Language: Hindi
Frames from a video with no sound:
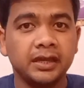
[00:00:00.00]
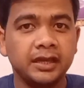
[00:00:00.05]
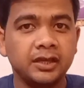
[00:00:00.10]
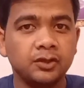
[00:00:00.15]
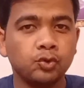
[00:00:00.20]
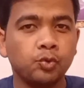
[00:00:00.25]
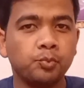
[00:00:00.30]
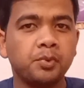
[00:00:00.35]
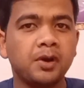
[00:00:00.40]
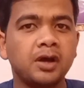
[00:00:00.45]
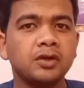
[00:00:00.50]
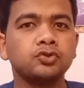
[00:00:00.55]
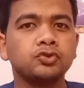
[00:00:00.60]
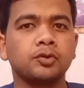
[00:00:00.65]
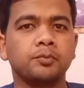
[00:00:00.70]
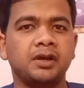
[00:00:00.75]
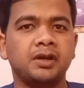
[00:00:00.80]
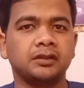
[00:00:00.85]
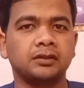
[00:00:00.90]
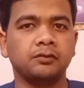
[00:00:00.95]
इन उपासों
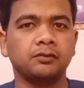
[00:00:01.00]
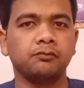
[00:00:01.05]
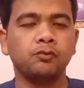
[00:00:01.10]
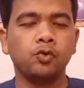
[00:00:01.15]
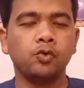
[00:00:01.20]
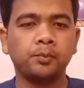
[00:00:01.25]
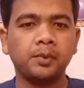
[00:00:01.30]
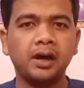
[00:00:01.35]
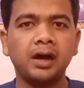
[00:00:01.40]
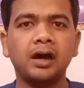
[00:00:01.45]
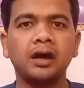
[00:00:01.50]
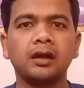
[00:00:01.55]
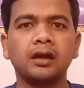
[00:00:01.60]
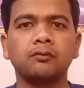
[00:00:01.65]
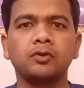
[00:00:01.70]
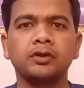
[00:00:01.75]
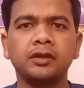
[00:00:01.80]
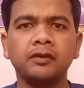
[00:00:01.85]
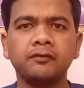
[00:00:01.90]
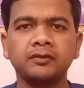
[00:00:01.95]
के बाद वो उपहार वो
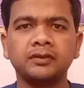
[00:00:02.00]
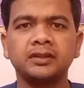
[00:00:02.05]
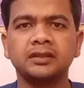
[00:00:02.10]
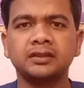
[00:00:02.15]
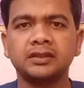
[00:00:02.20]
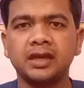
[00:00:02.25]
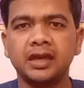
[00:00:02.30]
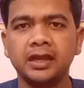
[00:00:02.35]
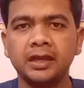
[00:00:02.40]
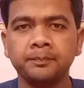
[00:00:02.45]
गिफ्ट देता है